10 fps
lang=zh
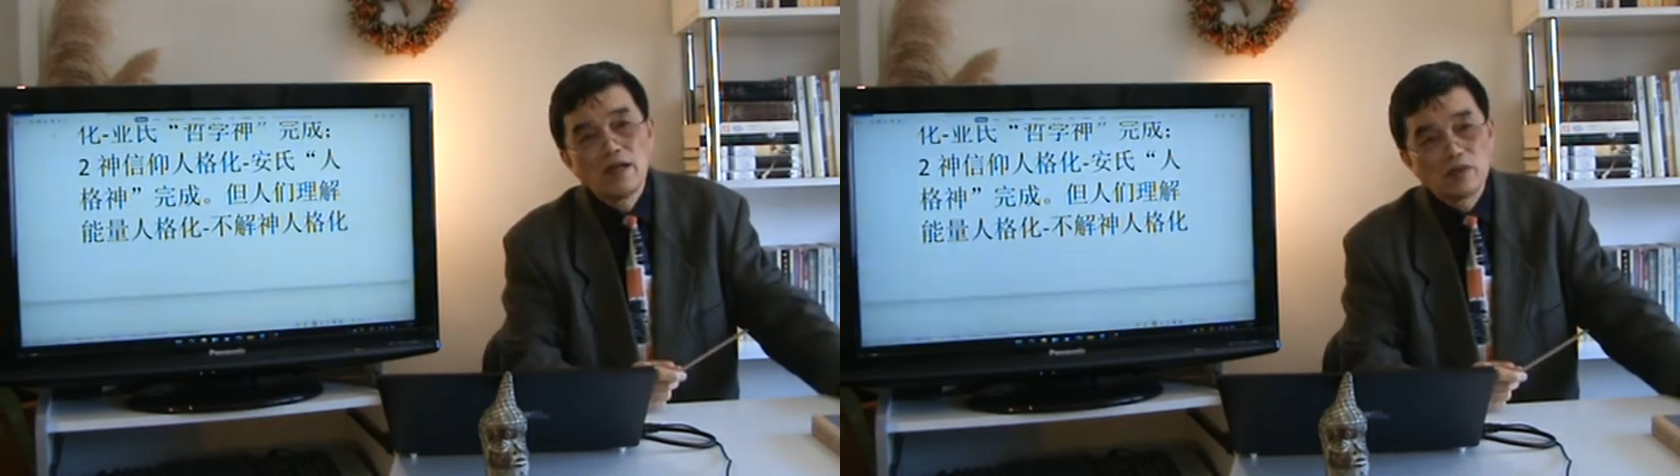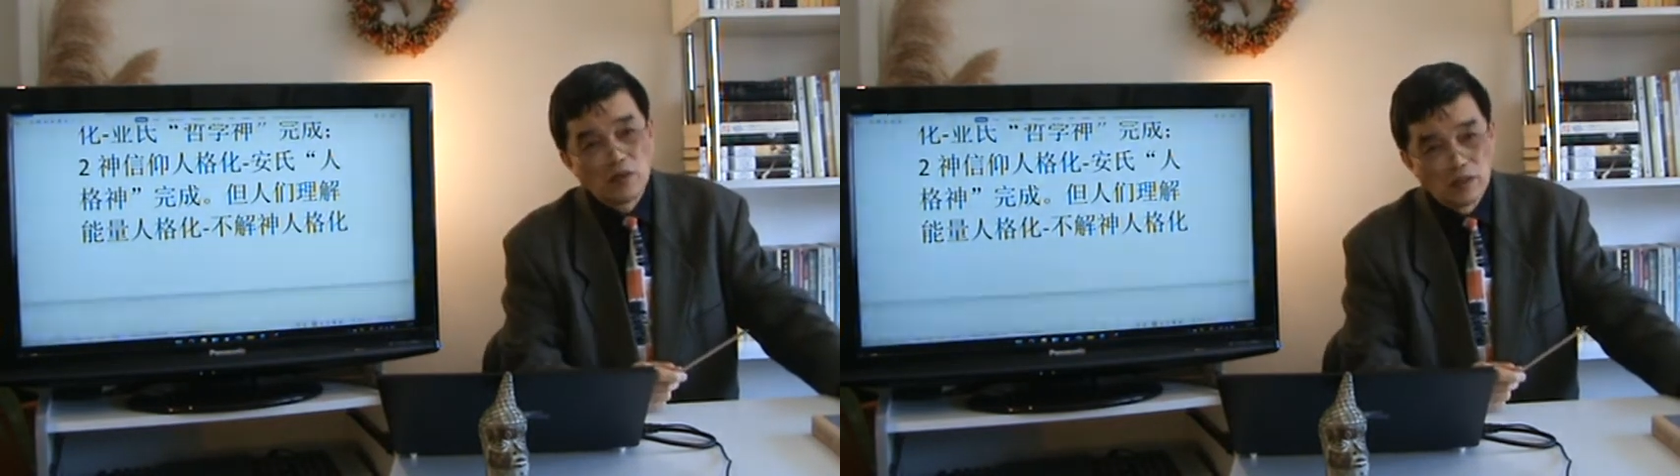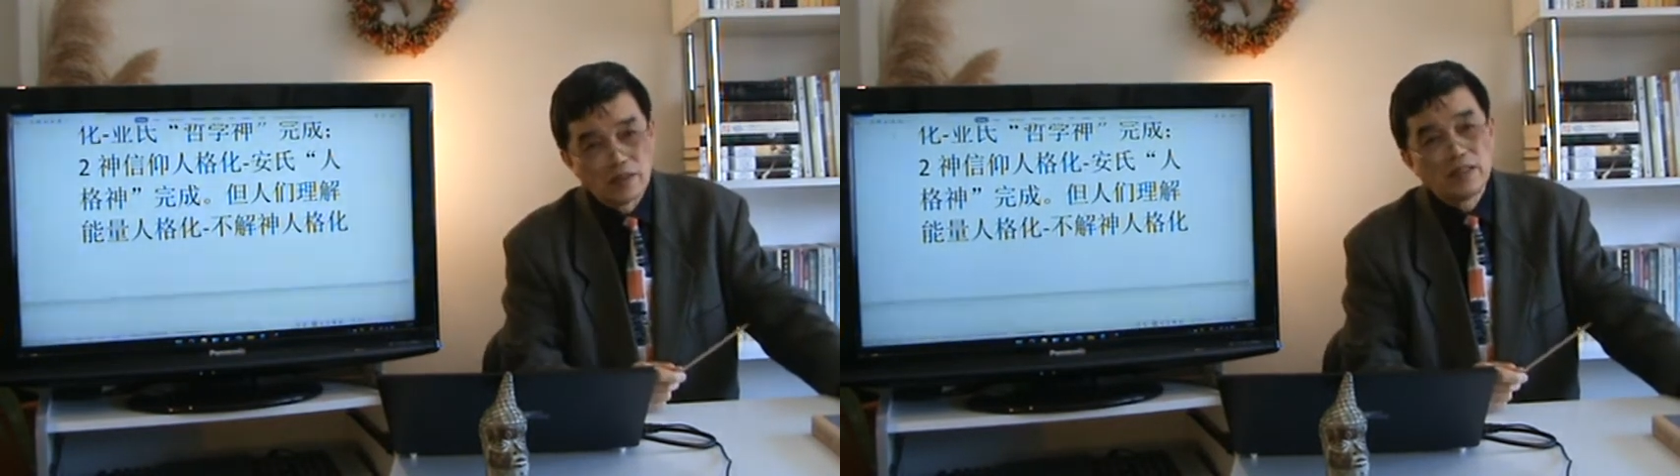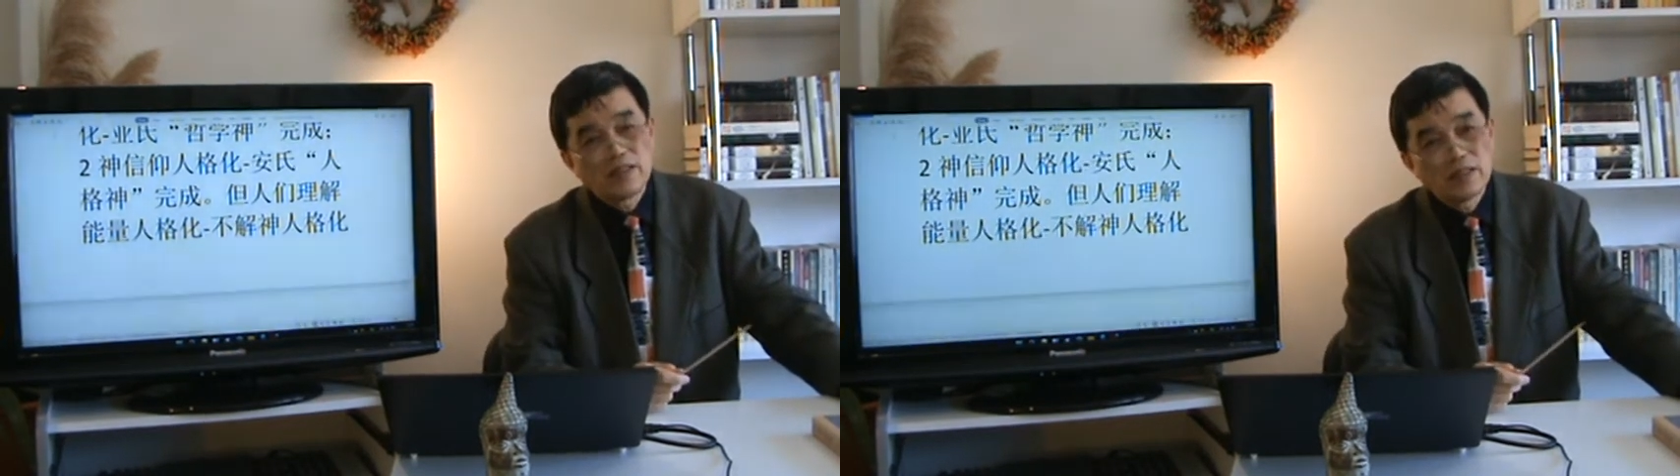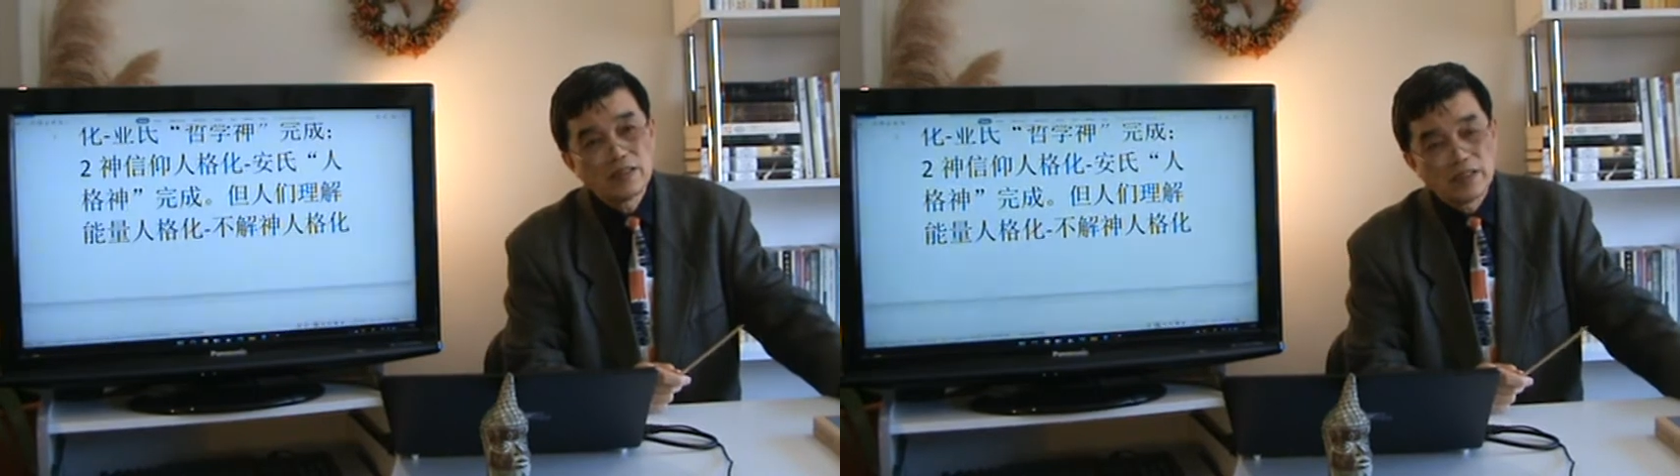存神
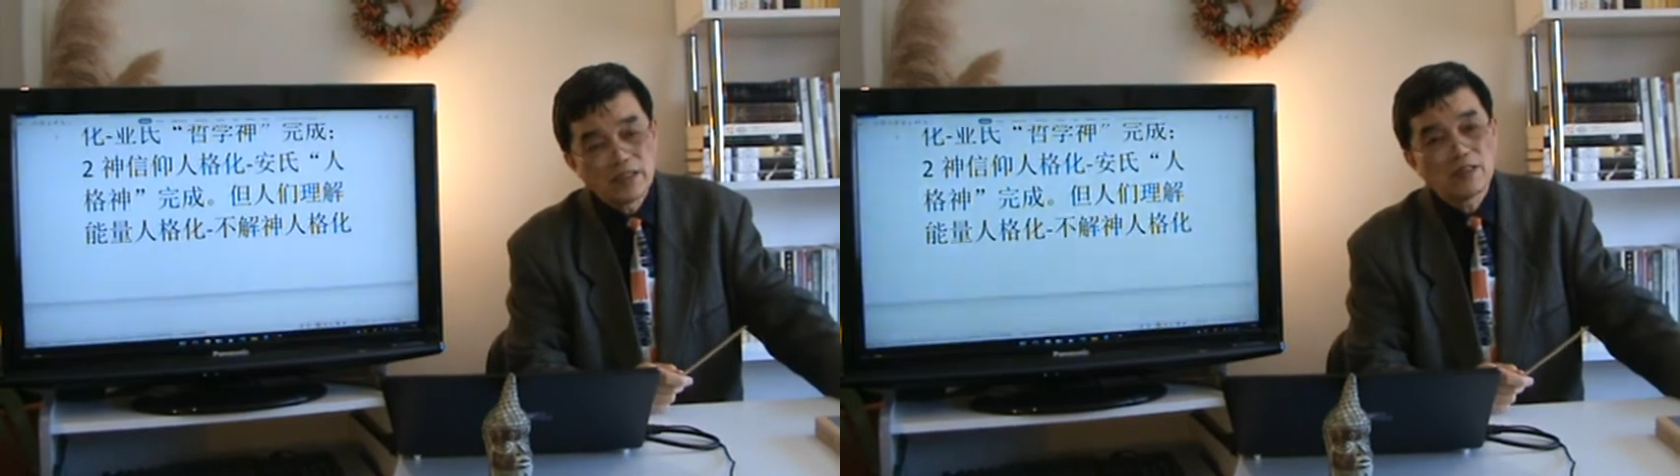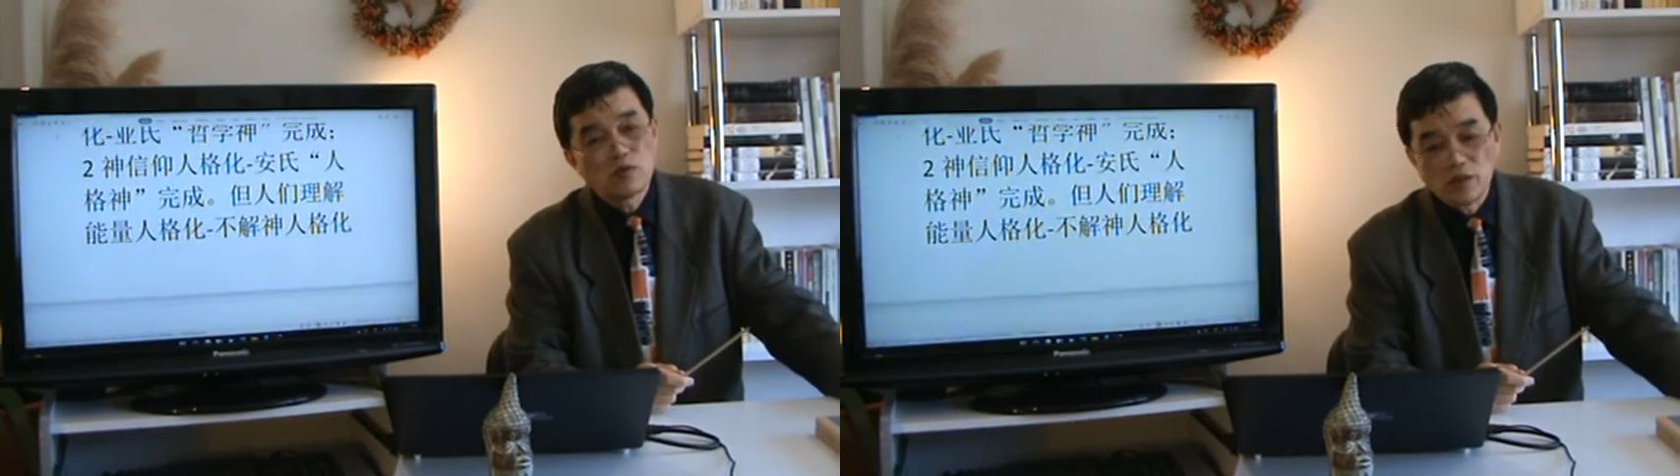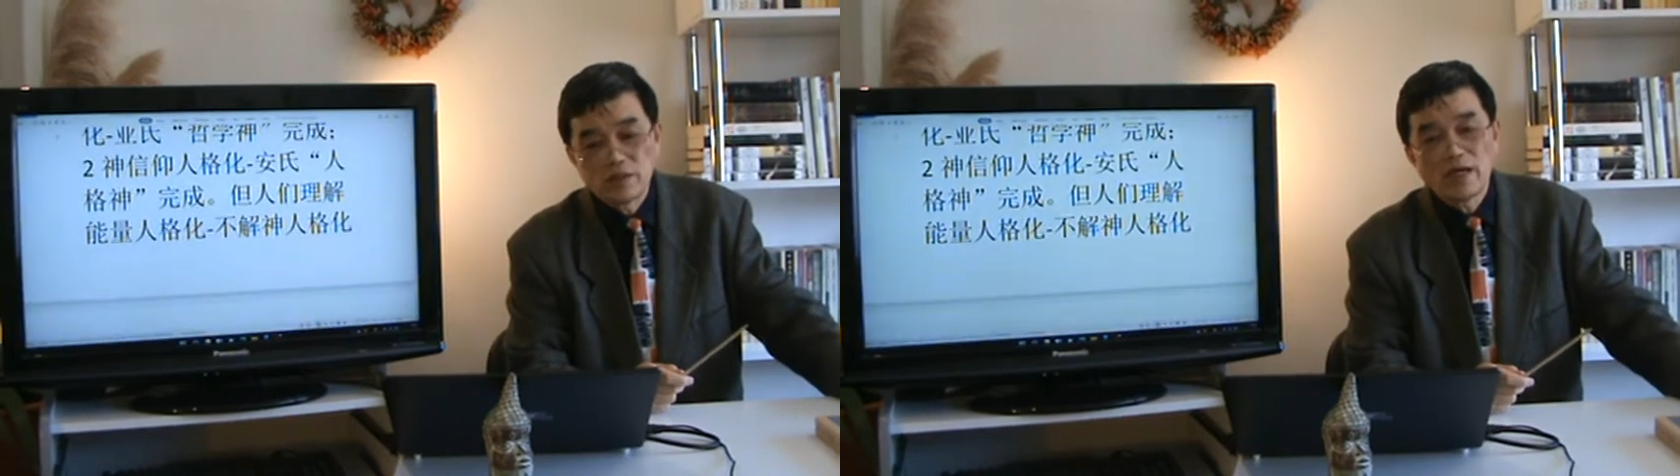的形象存